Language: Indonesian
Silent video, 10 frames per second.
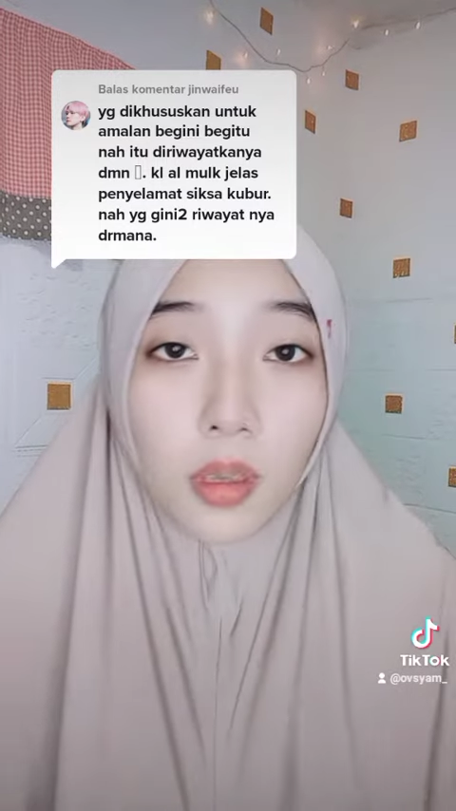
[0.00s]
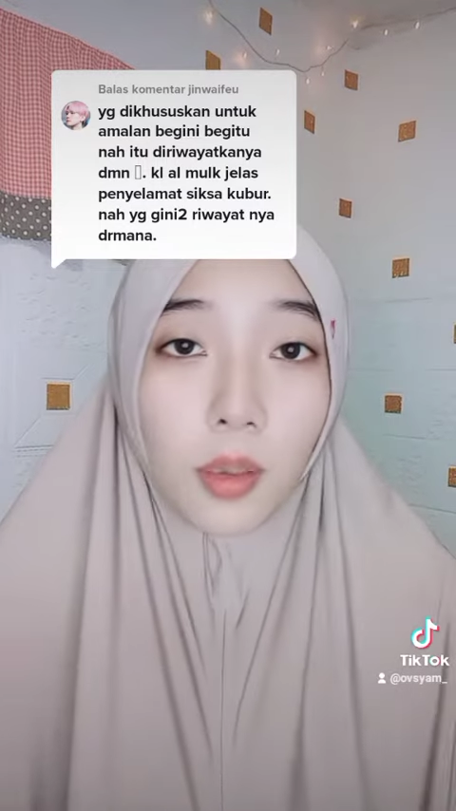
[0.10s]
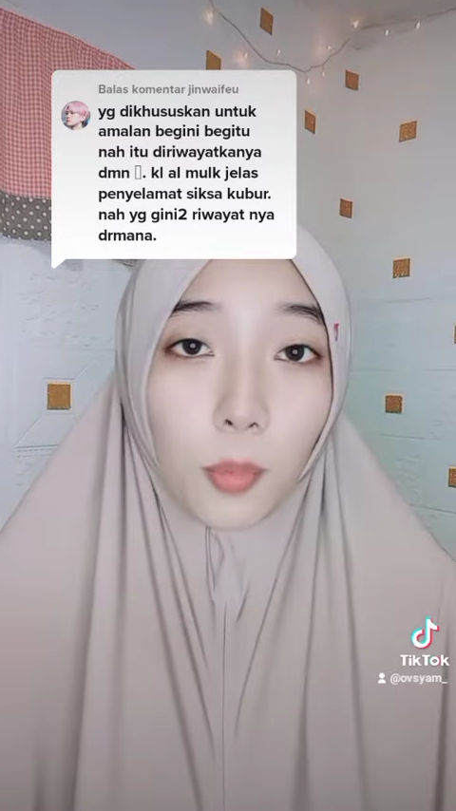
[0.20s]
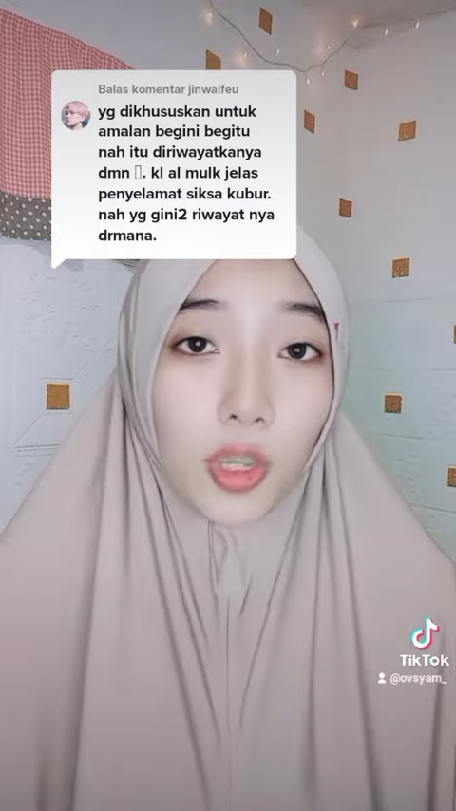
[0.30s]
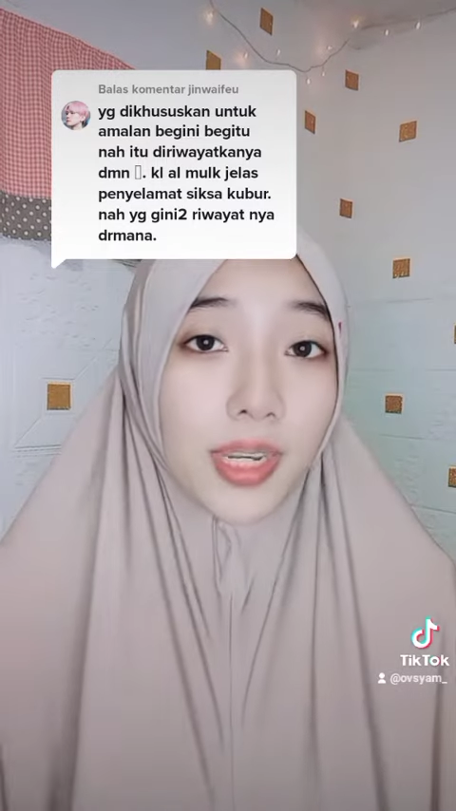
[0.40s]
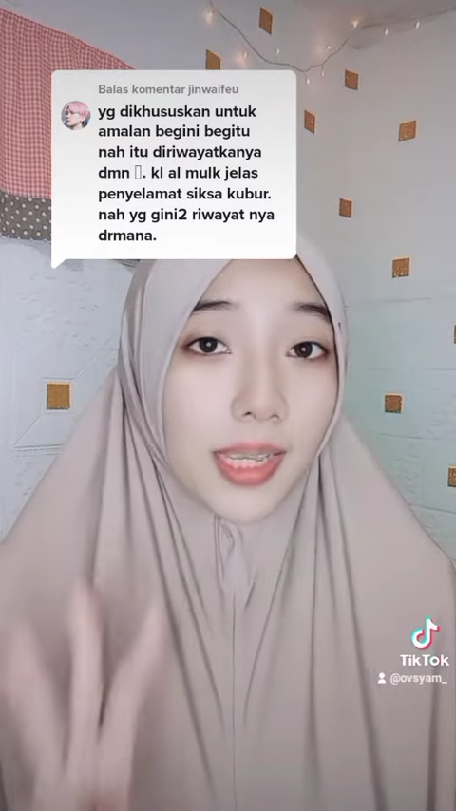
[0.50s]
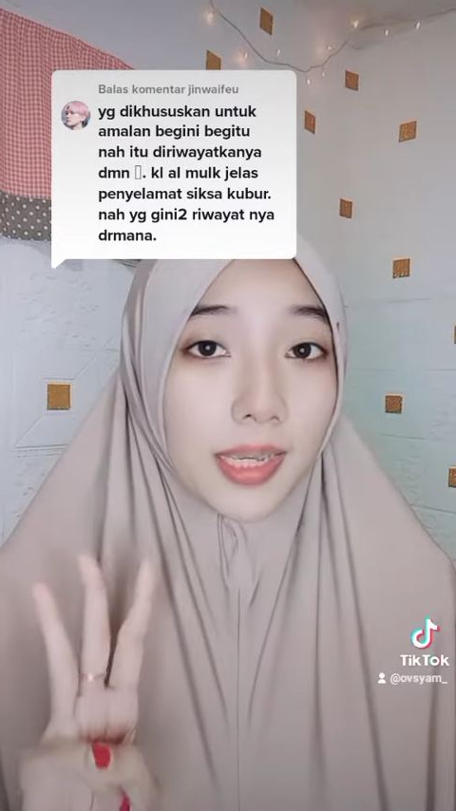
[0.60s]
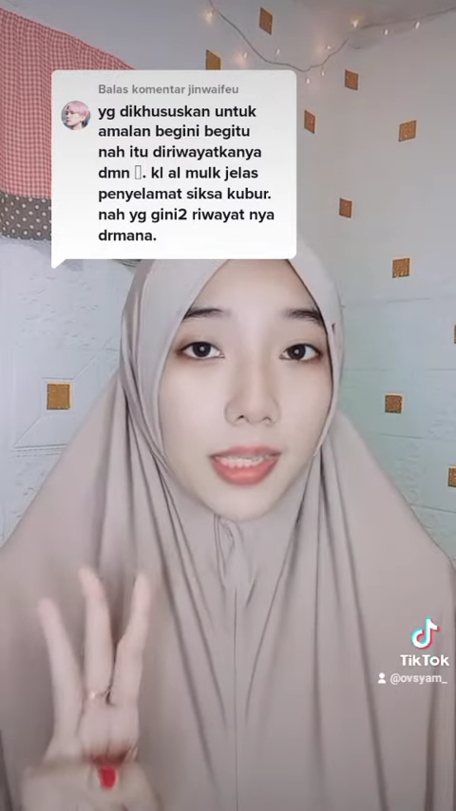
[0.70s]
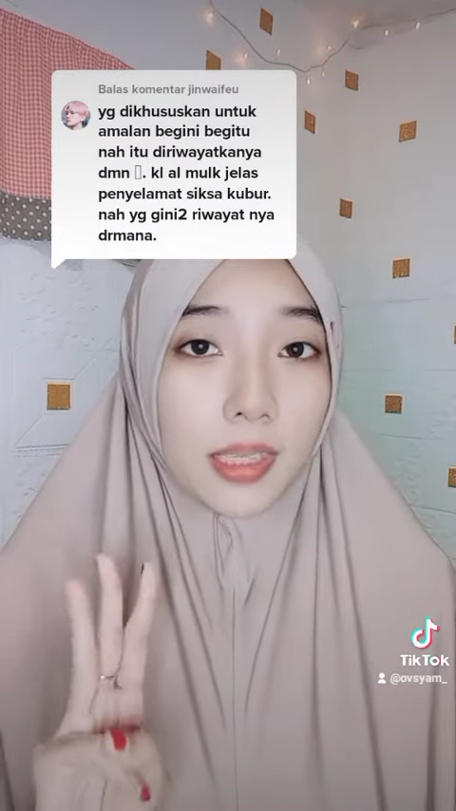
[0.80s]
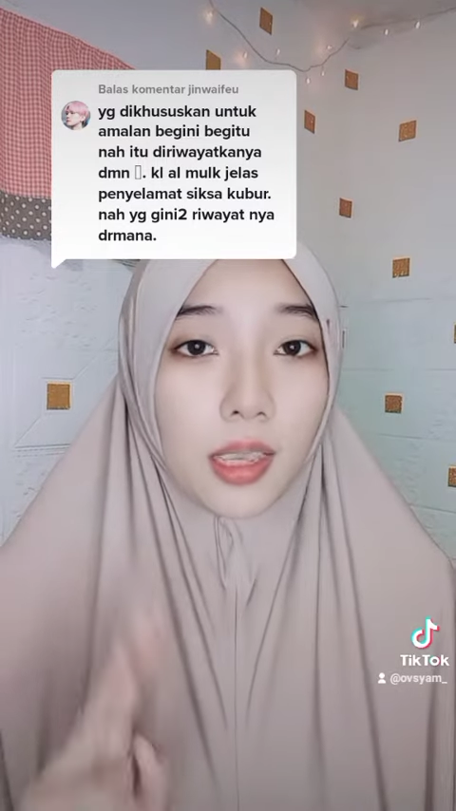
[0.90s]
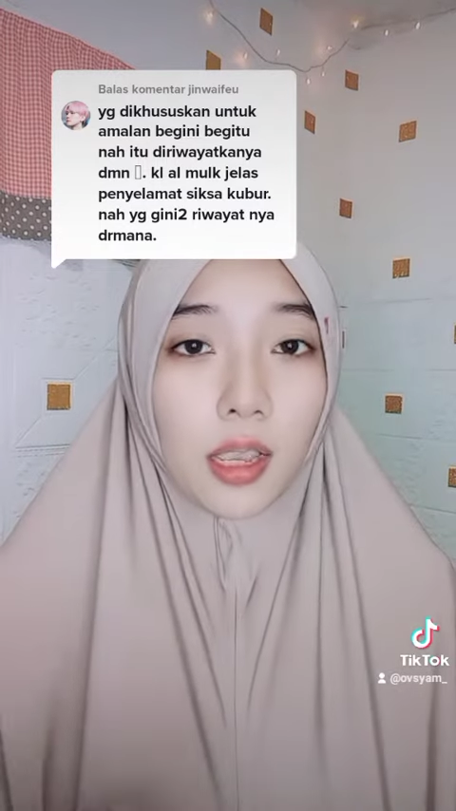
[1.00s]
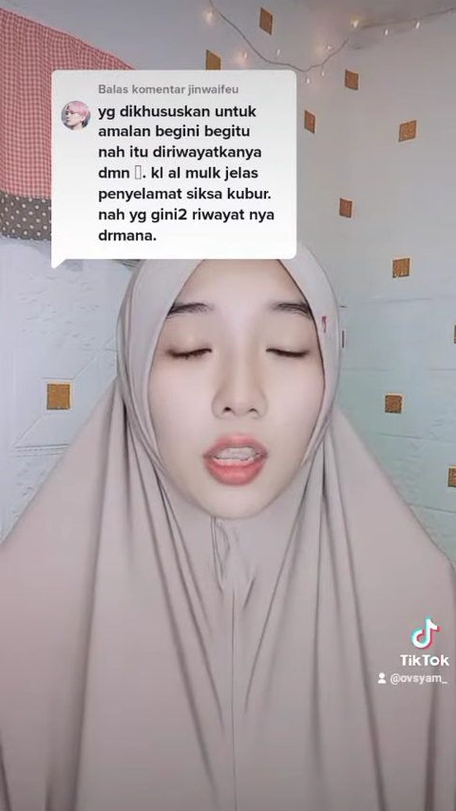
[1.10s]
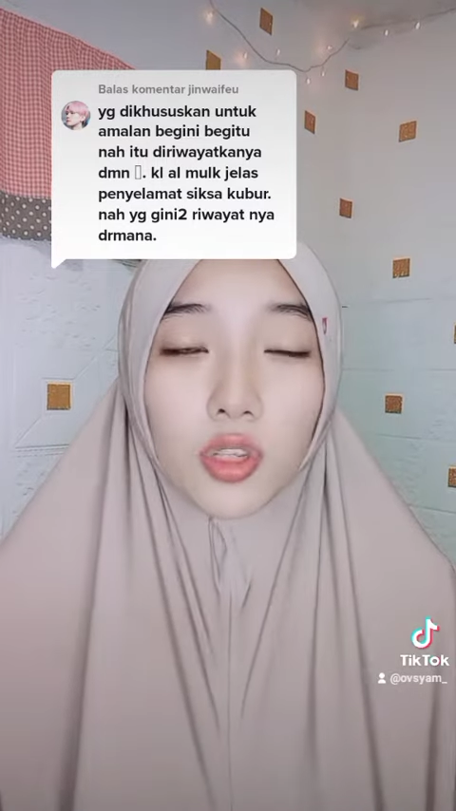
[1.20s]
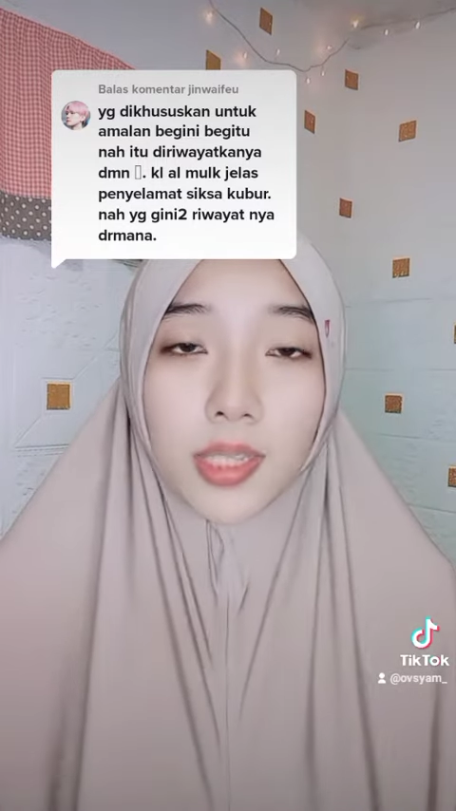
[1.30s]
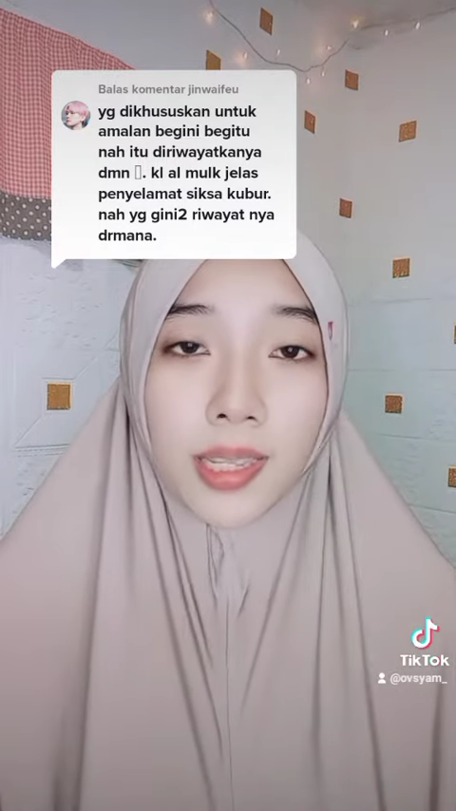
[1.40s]
Poin yang ketiga,
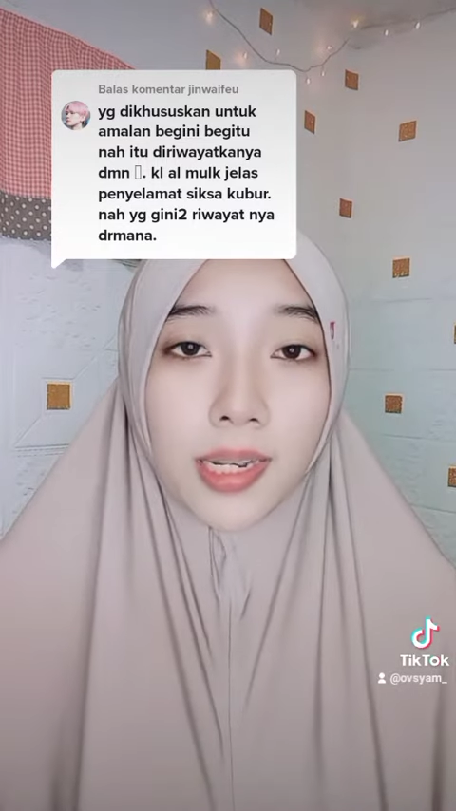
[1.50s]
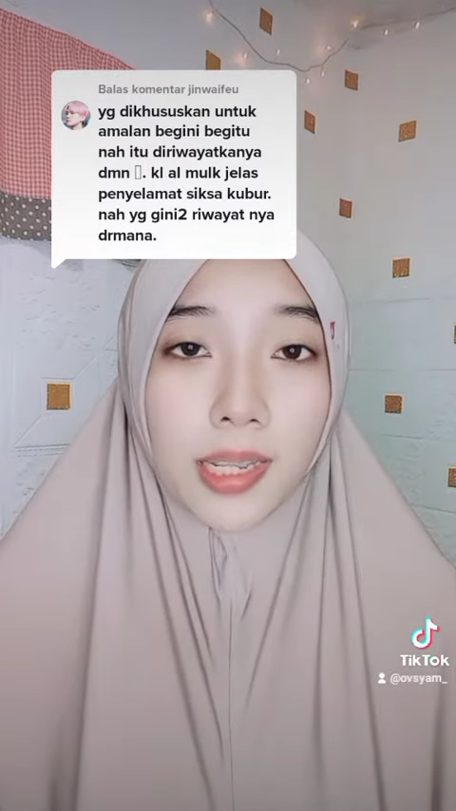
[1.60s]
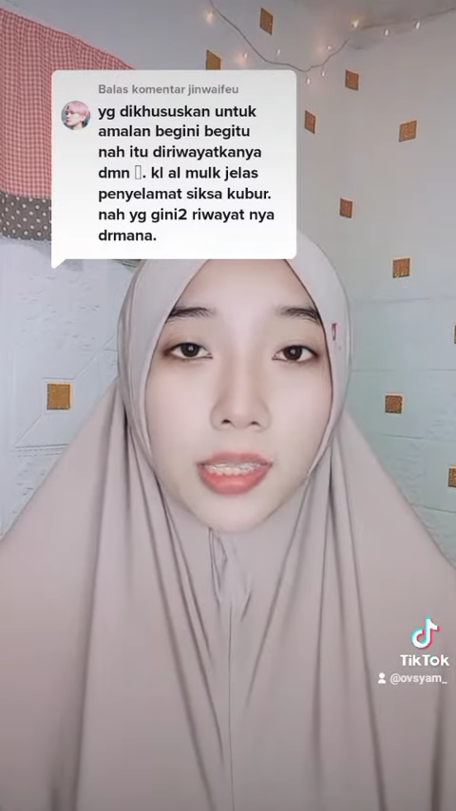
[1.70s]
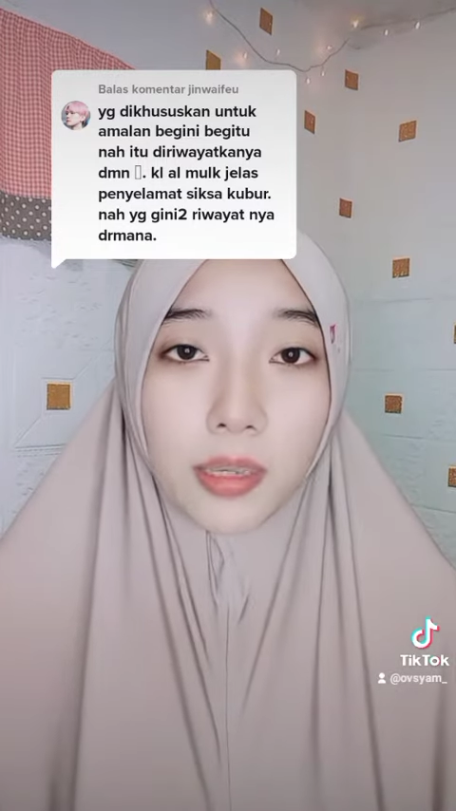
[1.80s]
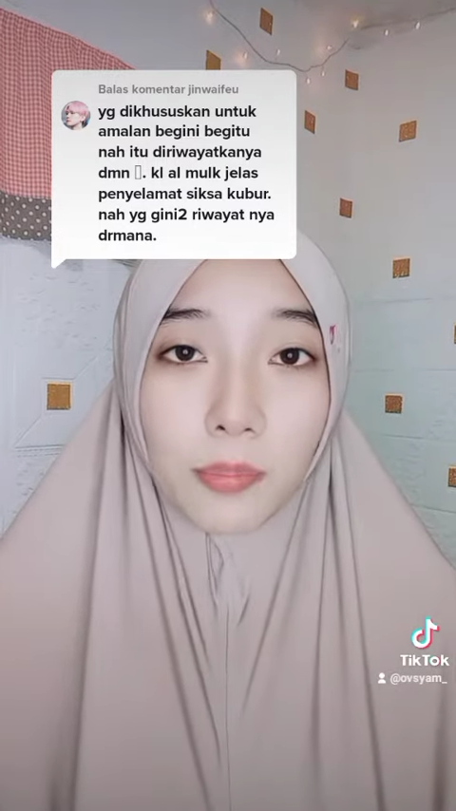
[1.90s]
kalau seandainya